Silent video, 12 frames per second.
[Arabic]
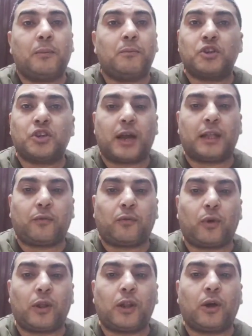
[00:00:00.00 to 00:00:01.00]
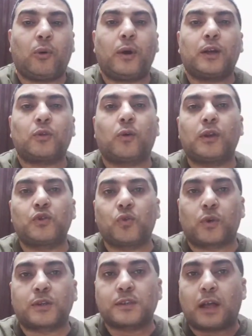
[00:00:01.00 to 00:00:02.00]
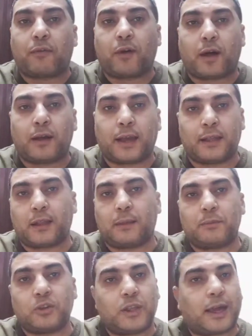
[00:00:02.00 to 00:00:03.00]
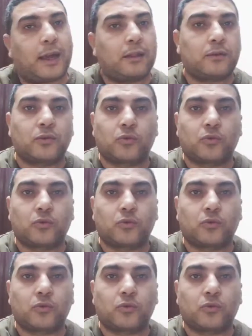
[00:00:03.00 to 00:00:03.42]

مش هدفه اللي هو يدخل يزور الصفحه يعني انت مش داخل